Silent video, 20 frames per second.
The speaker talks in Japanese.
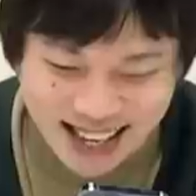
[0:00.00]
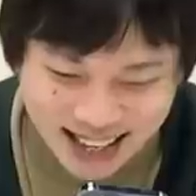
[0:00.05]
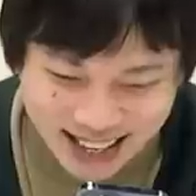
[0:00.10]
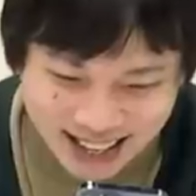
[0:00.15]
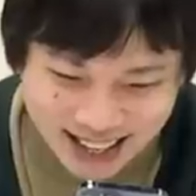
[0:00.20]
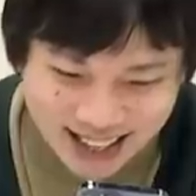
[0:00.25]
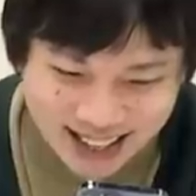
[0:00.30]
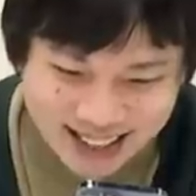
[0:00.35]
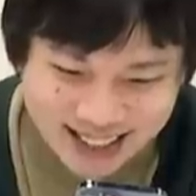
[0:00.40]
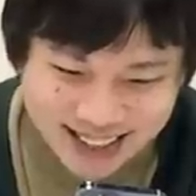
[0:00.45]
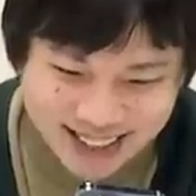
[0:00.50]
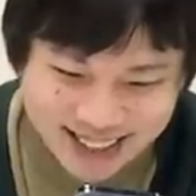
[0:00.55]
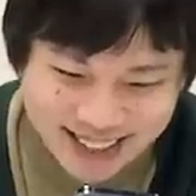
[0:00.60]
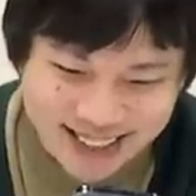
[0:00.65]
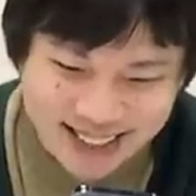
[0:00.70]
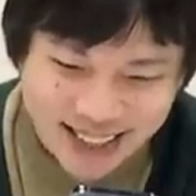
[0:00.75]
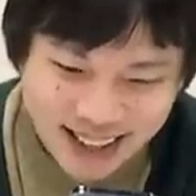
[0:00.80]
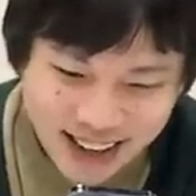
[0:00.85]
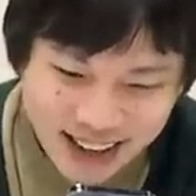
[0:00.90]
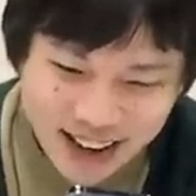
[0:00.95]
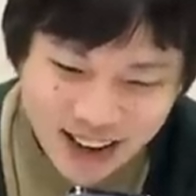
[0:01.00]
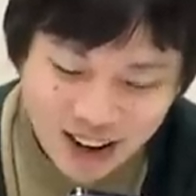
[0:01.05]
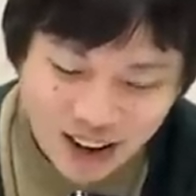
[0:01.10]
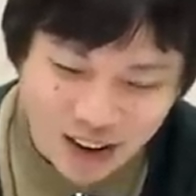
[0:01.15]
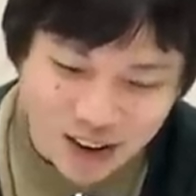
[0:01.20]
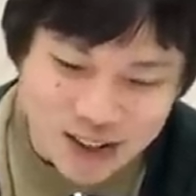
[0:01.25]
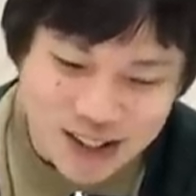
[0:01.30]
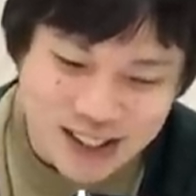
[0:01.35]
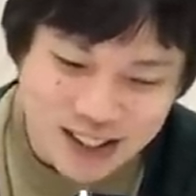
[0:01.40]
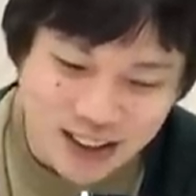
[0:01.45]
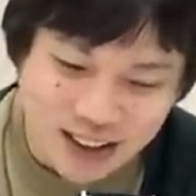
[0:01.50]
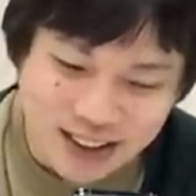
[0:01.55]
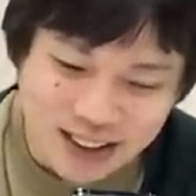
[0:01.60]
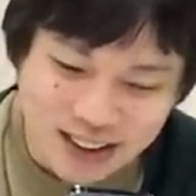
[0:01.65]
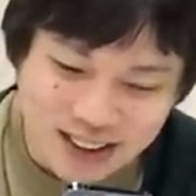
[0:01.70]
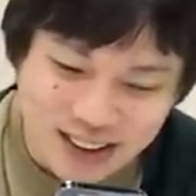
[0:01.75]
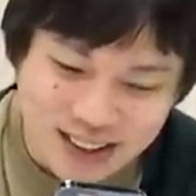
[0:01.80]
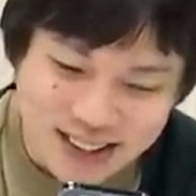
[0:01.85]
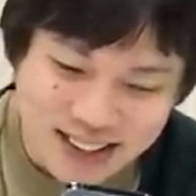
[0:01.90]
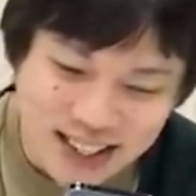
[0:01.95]
さ星4号の
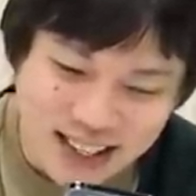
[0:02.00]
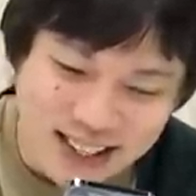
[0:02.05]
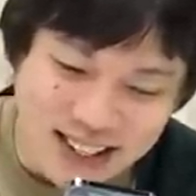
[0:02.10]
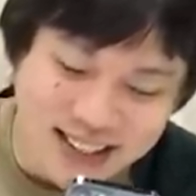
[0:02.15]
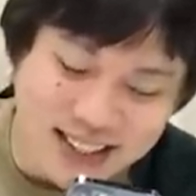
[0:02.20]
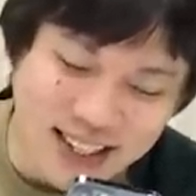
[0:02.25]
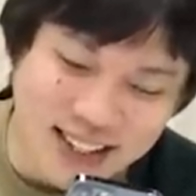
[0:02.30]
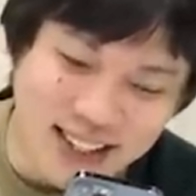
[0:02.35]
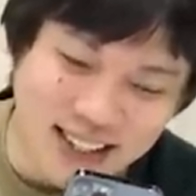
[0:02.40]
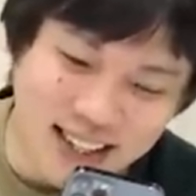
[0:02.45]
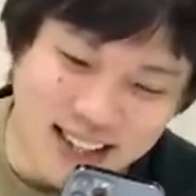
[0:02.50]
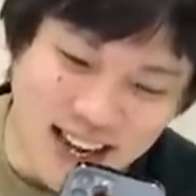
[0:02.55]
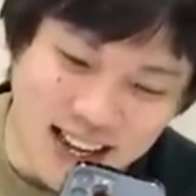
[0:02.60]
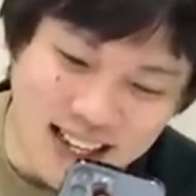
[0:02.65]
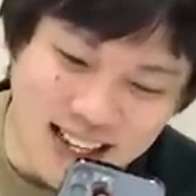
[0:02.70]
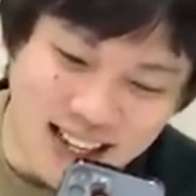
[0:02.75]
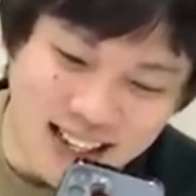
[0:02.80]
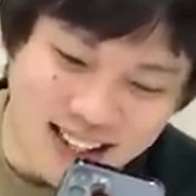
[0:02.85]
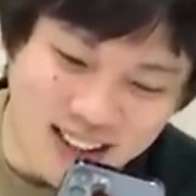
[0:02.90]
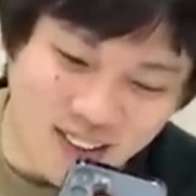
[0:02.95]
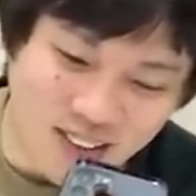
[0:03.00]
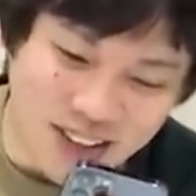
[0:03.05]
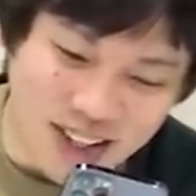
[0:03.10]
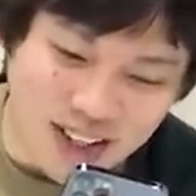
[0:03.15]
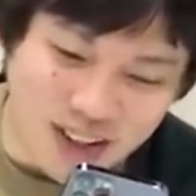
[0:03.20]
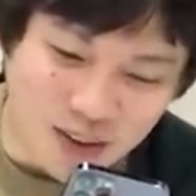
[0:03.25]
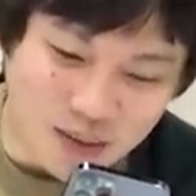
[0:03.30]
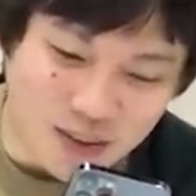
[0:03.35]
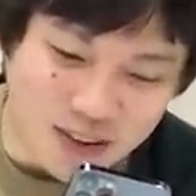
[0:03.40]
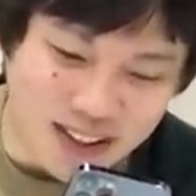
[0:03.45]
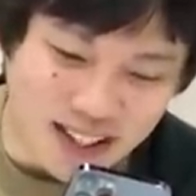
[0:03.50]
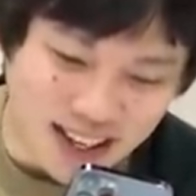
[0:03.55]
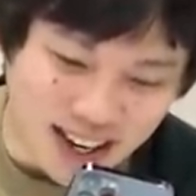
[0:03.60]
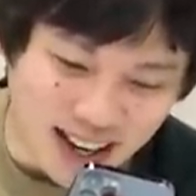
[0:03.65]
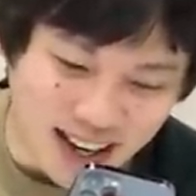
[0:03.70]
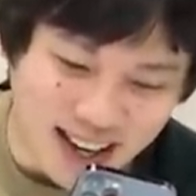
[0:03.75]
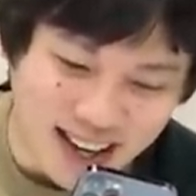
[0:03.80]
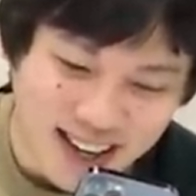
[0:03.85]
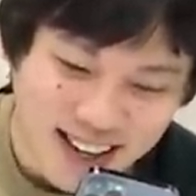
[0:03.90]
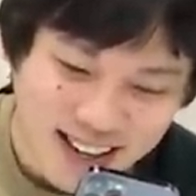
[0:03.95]
ステータスだったら何やってもいいと思ってな
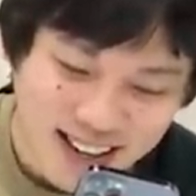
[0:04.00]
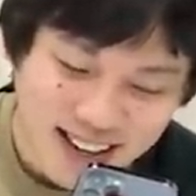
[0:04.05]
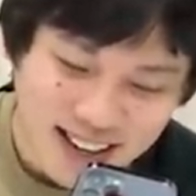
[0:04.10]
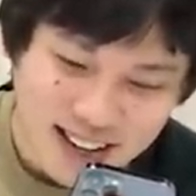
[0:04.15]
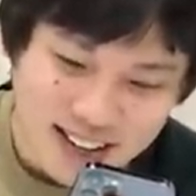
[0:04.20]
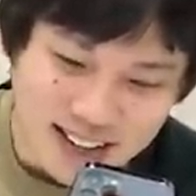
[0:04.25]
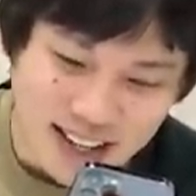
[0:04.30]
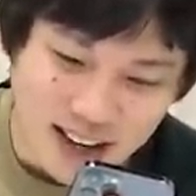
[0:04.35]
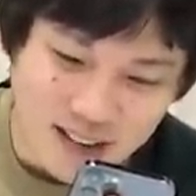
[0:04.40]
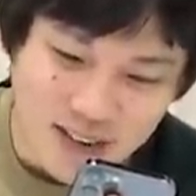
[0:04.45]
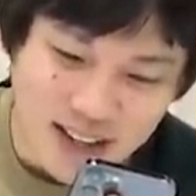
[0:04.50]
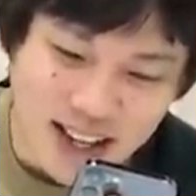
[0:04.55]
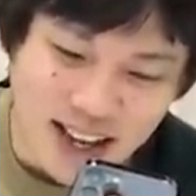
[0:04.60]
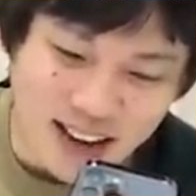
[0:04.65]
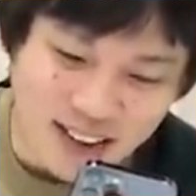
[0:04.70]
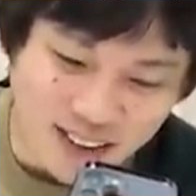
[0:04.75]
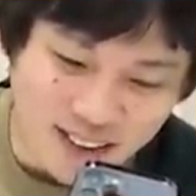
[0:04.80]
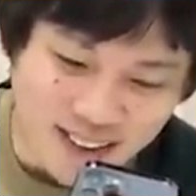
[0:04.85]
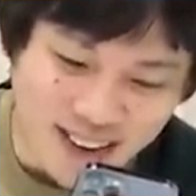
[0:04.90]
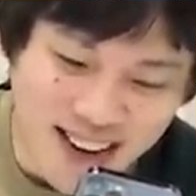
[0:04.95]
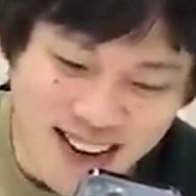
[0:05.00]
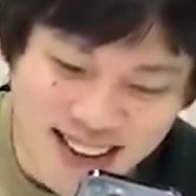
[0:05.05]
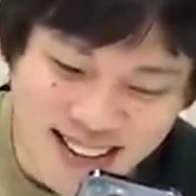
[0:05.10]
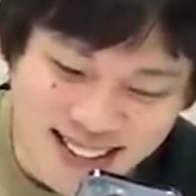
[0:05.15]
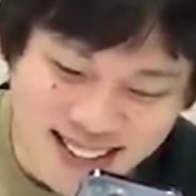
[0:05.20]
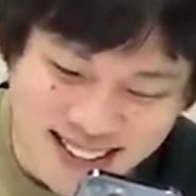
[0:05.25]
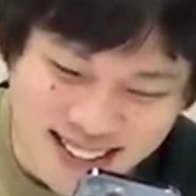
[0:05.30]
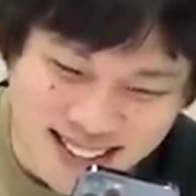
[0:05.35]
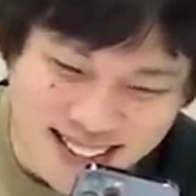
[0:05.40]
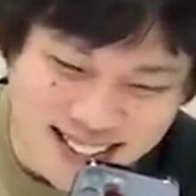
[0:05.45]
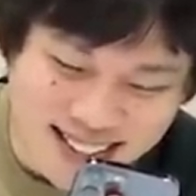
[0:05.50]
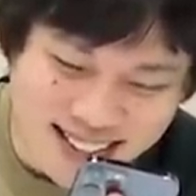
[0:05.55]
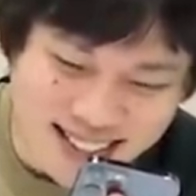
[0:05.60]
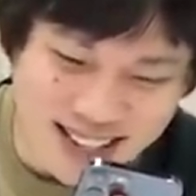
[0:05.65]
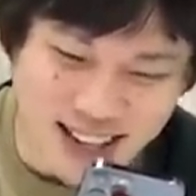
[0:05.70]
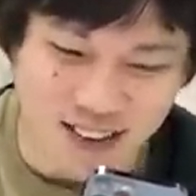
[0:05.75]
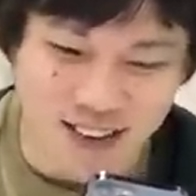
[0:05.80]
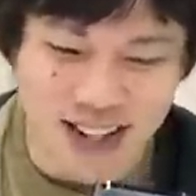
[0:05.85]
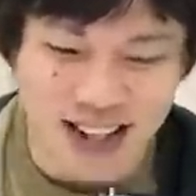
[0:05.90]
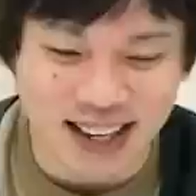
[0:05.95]
いダメだよ
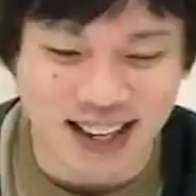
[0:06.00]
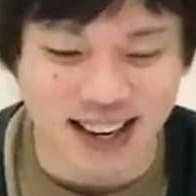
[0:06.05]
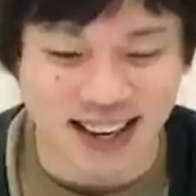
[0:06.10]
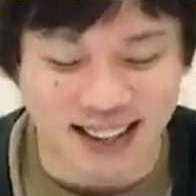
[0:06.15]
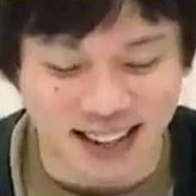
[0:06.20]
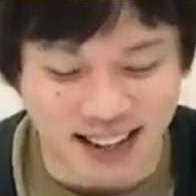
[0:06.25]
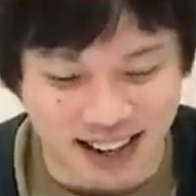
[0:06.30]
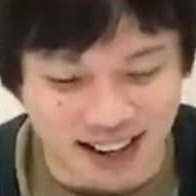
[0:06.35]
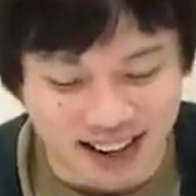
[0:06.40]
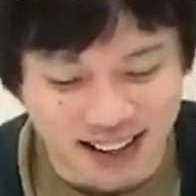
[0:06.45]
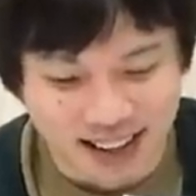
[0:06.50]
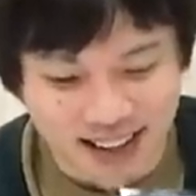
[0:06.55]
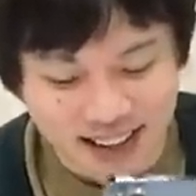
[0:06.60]
ダメだからね